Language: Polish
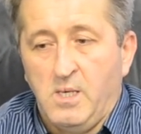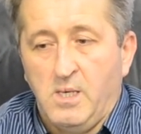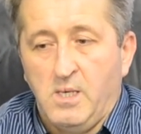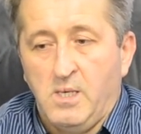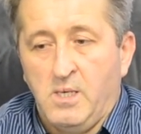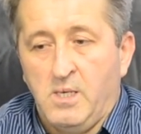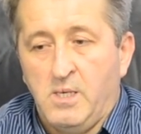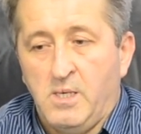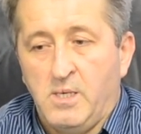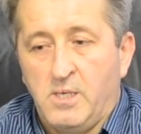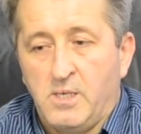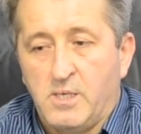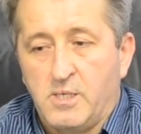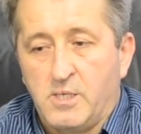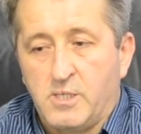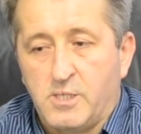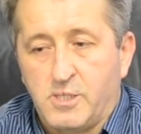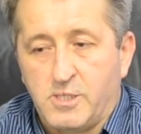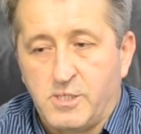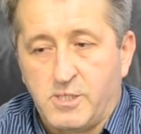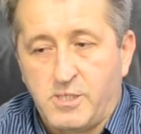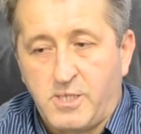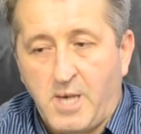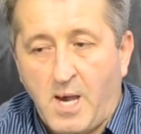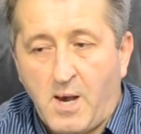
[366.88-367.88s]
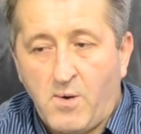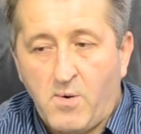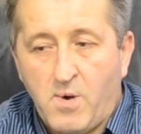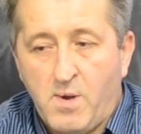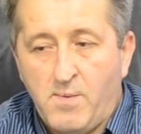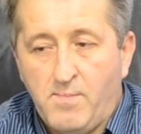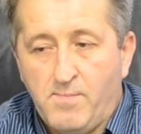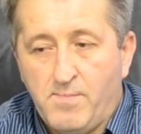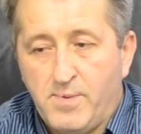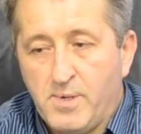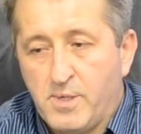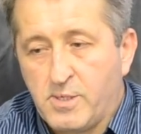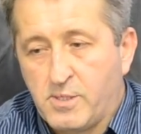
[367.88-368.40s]
E,
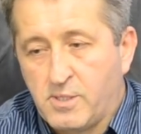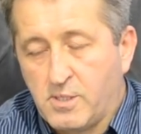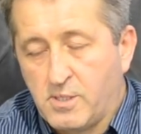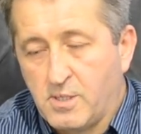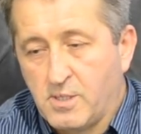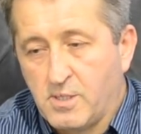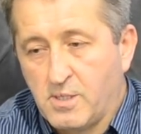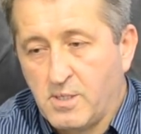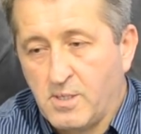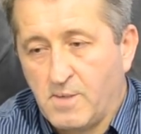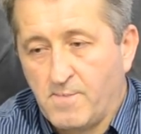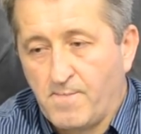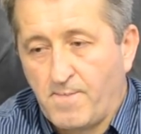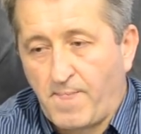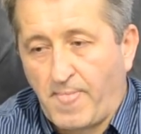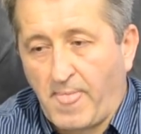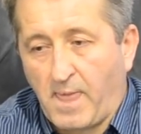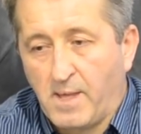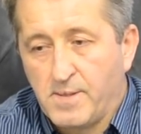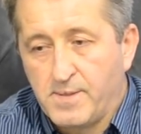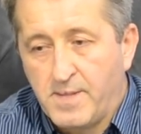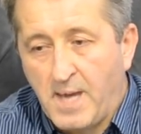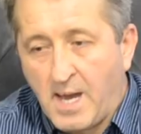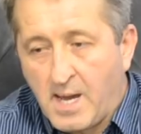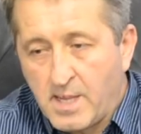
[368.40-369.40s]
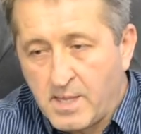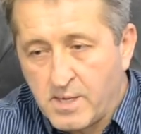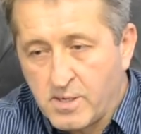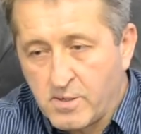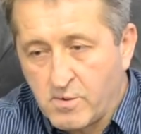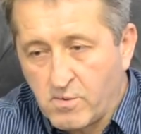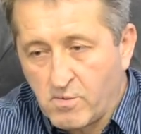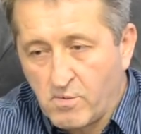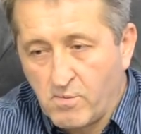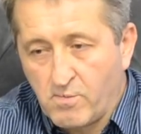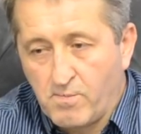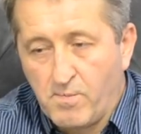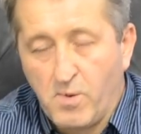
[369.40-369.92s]
chciałem być
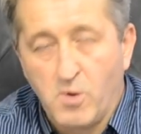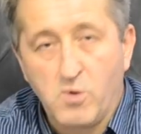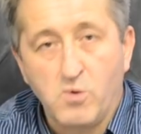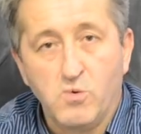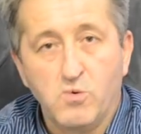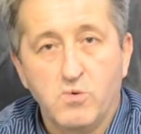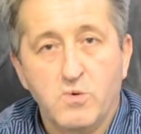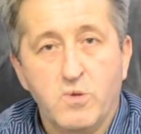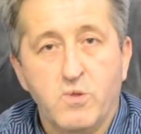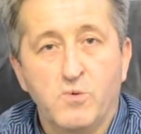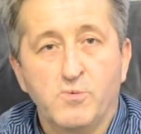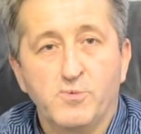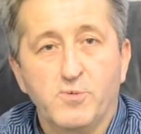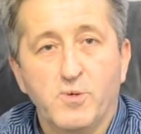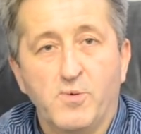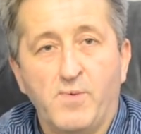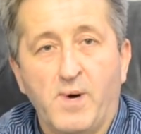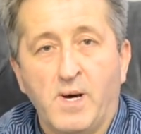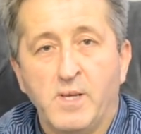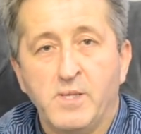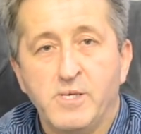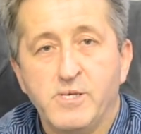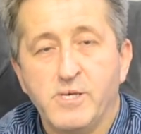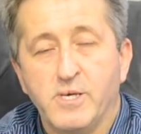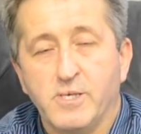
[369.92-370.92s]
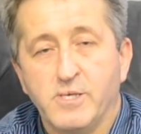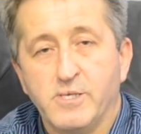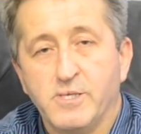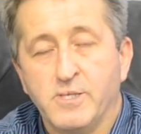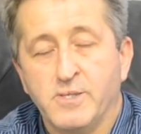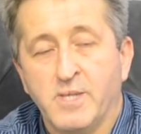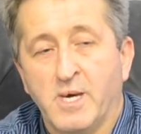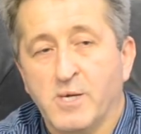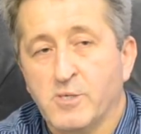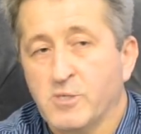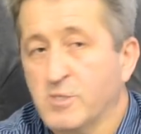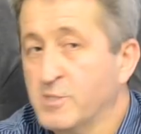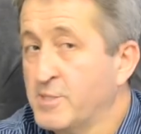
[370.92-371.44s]
dalej w Bogu ugruntowany,
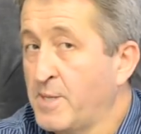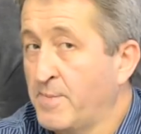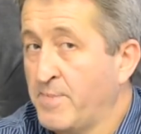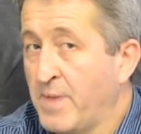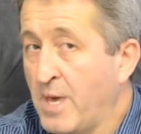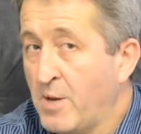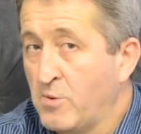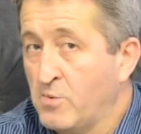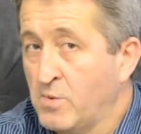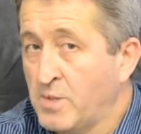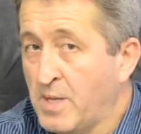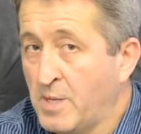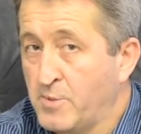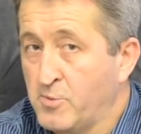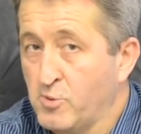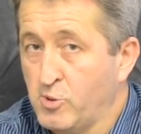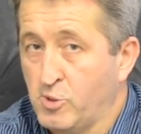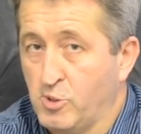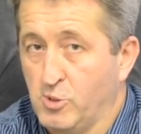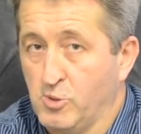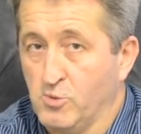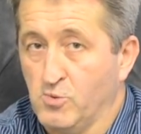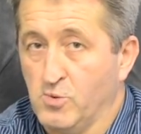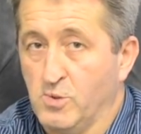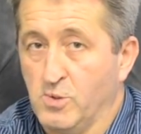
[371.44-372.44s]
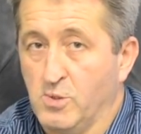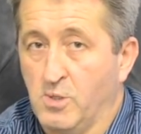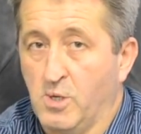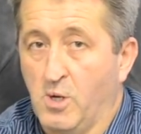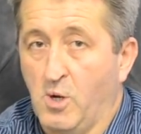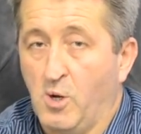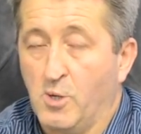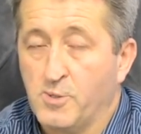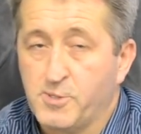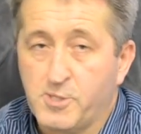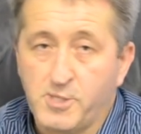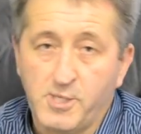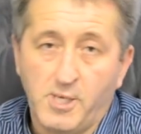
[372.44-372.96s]
jednakże zabrakło na to siły.
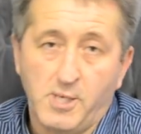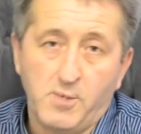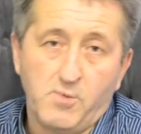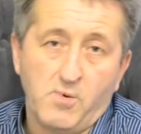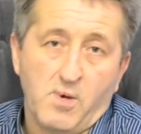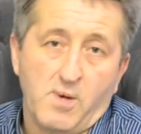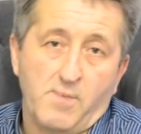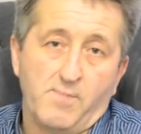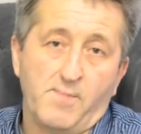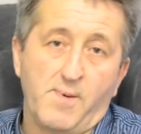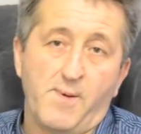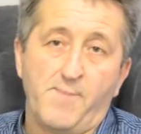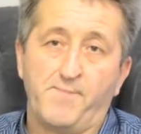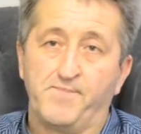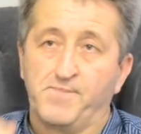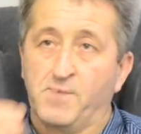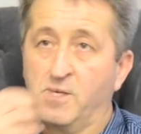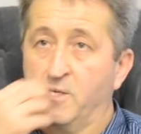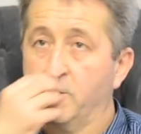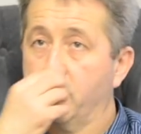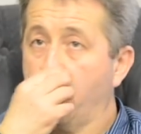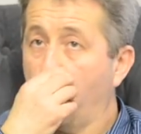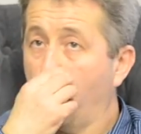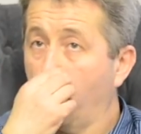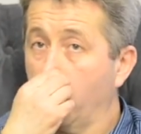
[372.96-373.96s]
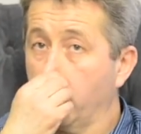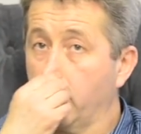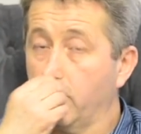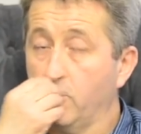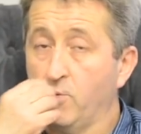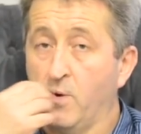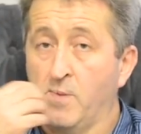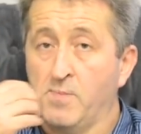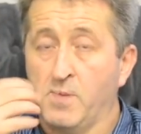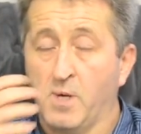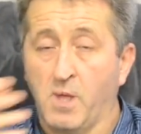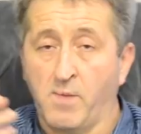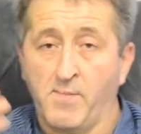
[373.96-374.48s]
Odszedłem,
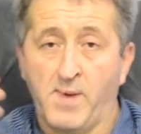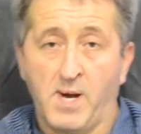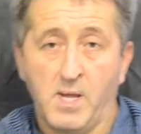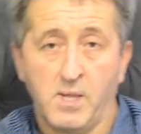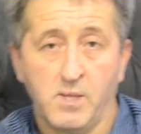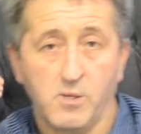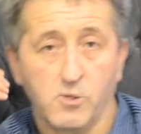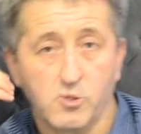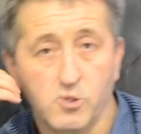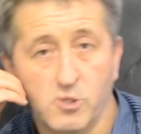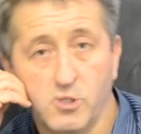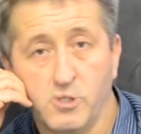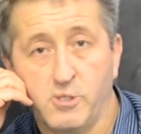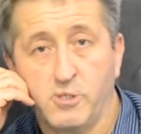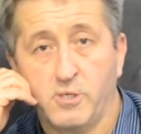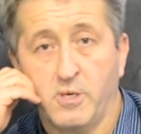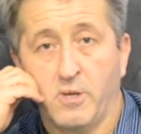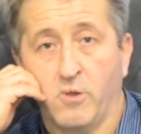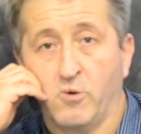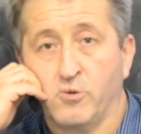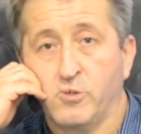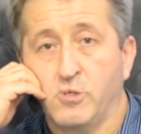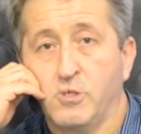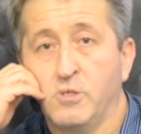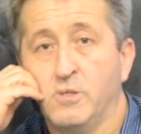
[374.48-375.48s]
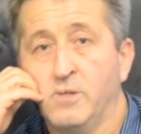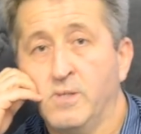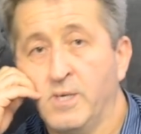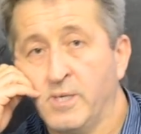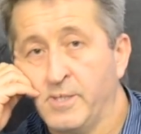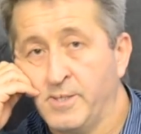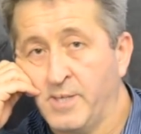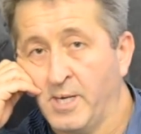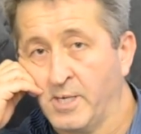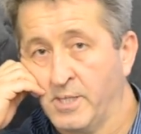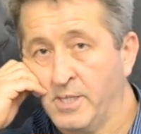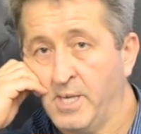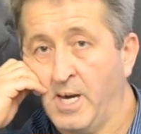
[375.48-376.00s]
założyłem normalne życie rodzinne i
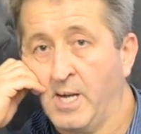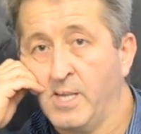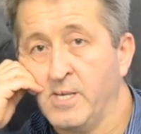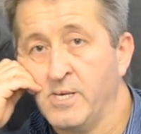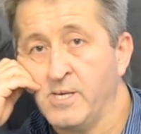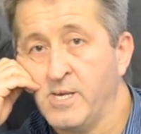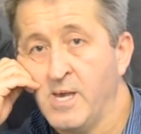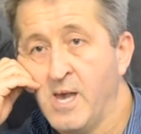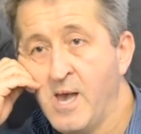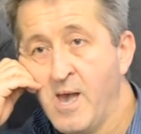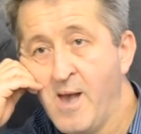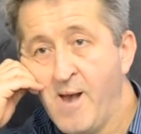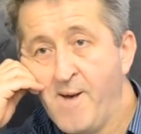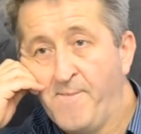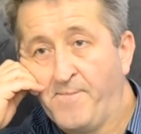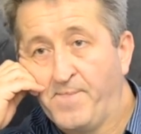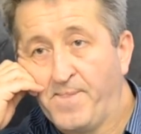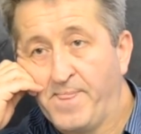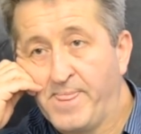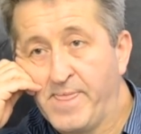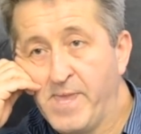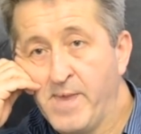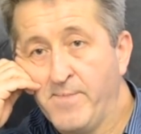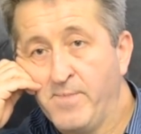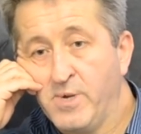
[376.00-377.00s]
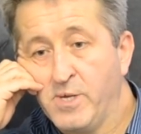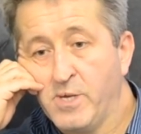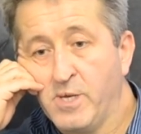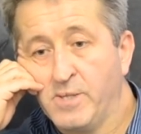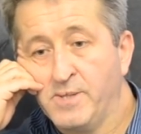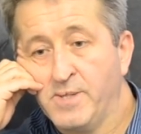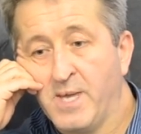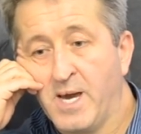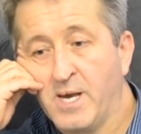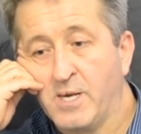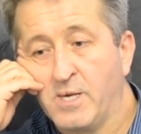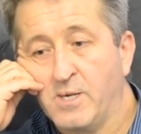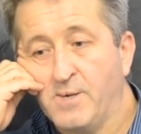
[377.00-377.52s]
tak dalej. Niemniej
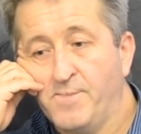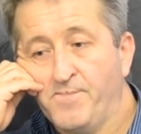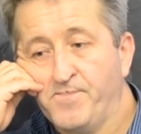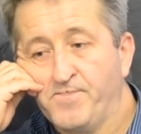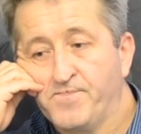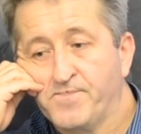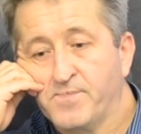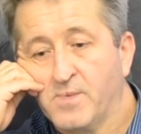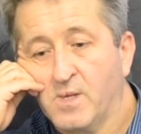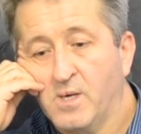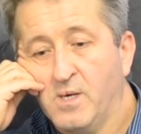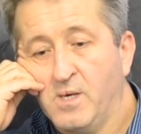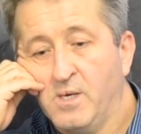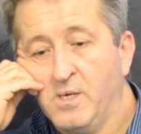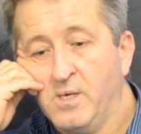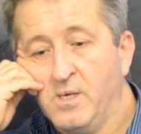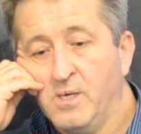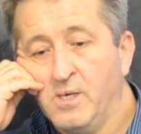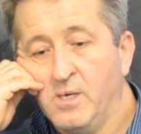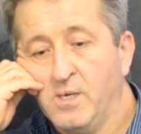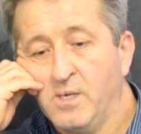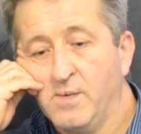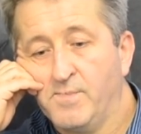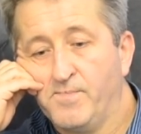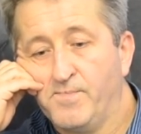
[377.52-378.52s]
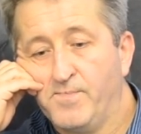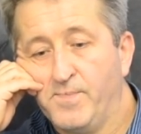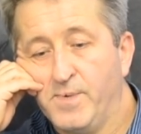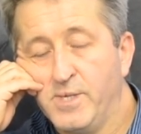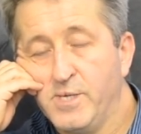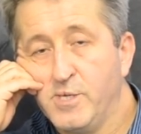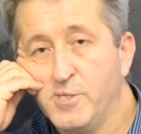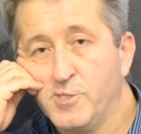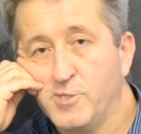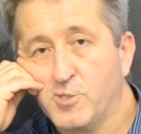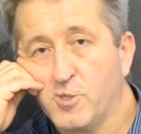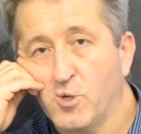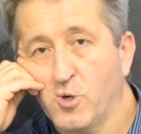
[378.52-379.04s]
jednak e,
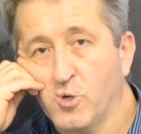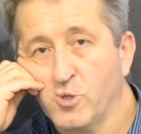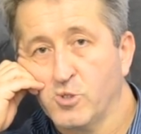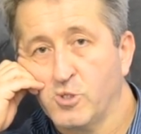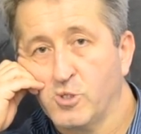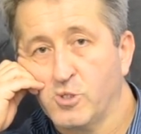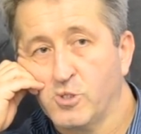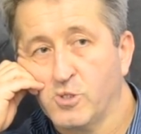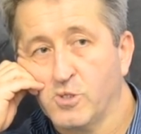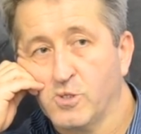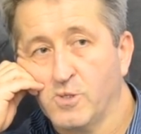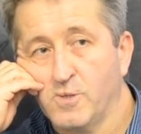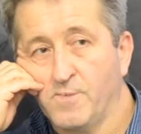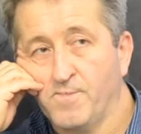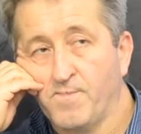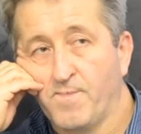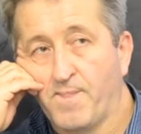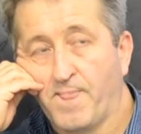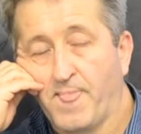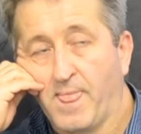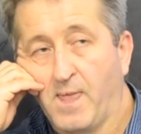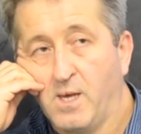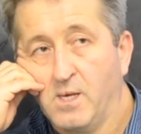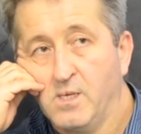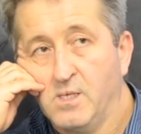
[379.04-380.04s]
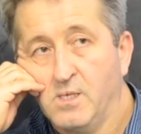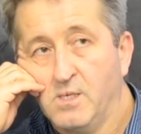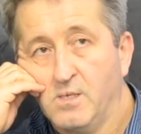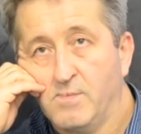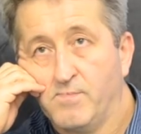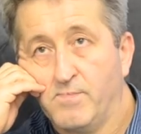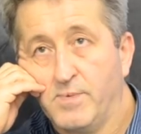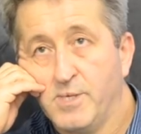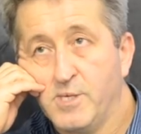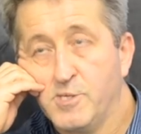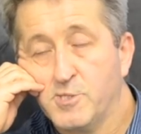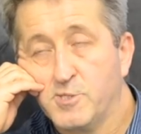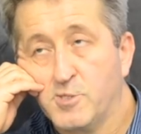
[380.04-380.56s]
bliskość, e,
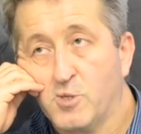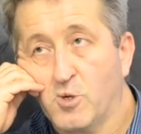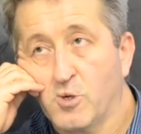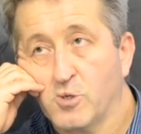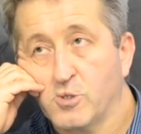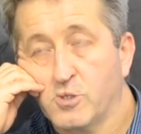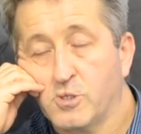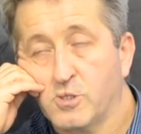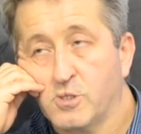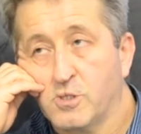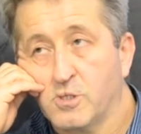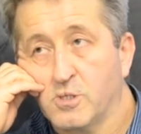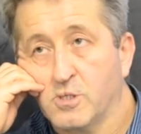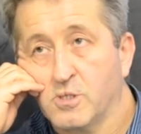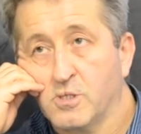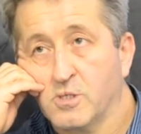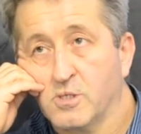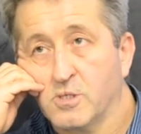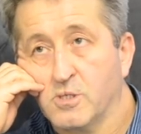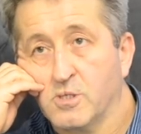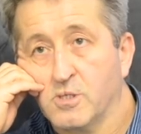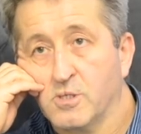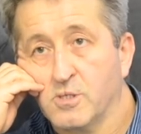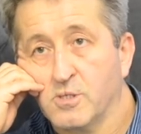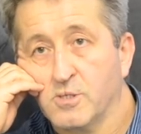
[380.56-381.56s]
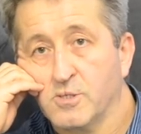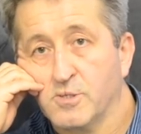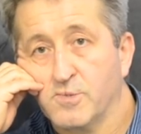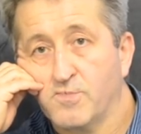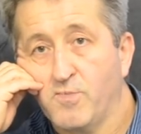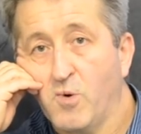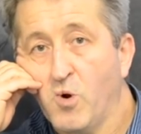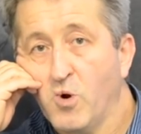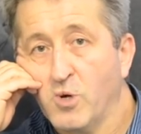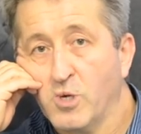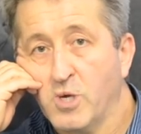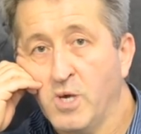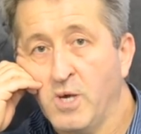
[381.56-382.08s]
bliskość z
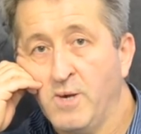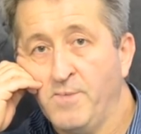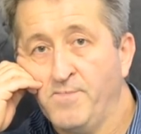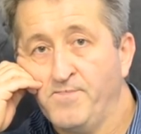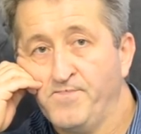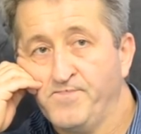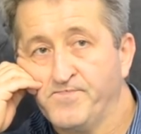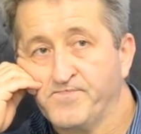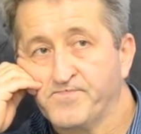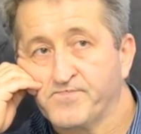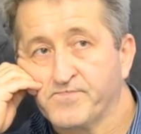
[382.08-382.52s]
Bogiem